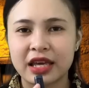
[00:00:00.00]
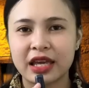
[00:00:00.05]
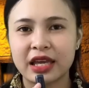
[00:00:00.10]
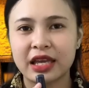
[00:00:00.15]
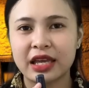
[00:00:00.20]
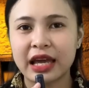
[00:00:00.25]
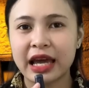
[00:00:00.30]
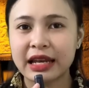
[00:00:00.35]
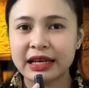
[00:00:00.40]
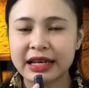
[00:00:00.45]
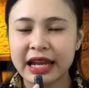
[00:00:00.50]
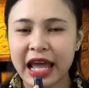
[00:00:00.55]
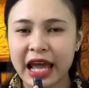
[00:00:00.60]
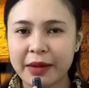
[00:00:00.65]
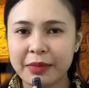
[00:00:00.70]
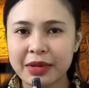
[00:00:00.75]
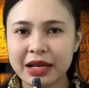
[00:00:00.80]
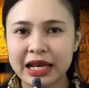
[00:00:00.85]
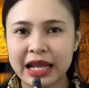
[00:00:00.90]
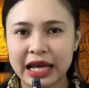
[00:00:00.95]
Thì anh
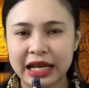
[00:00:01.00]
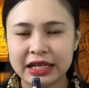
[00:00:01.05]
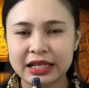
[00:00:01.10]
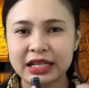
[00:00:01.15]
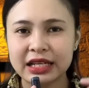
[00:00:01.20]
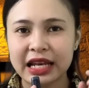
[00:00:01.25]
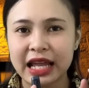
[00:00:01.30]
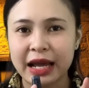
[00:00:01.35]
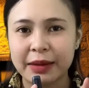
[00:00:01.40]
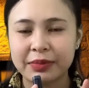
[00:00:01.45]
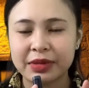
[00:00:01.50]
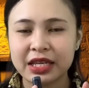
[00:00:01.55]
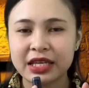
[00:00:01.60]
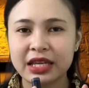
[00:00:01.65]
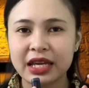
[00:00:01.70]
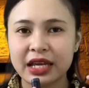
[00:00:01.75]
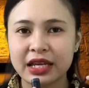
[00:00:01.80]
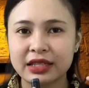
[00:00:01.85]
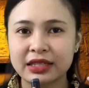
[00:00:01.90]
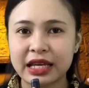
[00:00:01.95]
Nam là ảnh làm
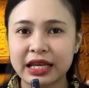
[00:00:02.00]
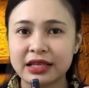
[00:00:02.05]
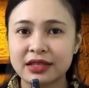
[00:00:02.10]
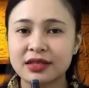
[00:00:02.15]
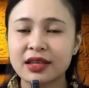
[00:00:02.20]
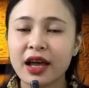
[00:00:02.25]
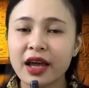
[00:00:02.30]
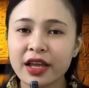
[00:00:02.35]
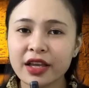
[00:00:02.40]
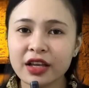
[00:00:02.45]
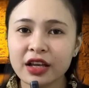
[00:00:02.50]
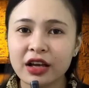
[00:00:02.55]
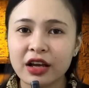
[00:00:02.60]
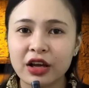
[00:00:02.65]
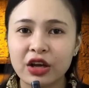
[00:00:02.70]
cái nghề tài xế.